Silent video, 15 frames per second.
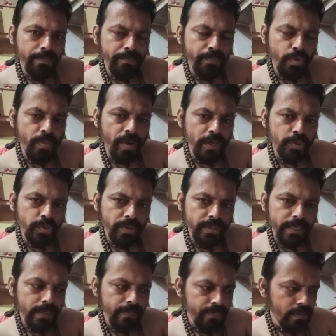पूर्वक
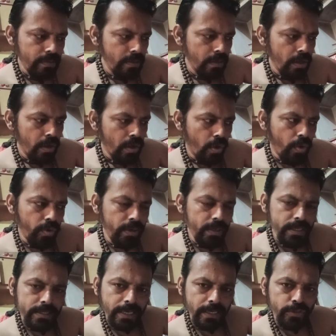सुनिए और
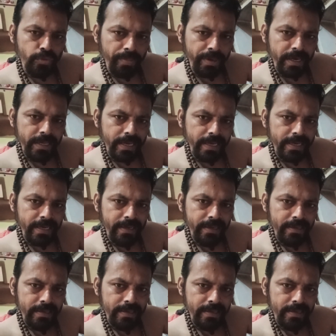इसका सुमरण करके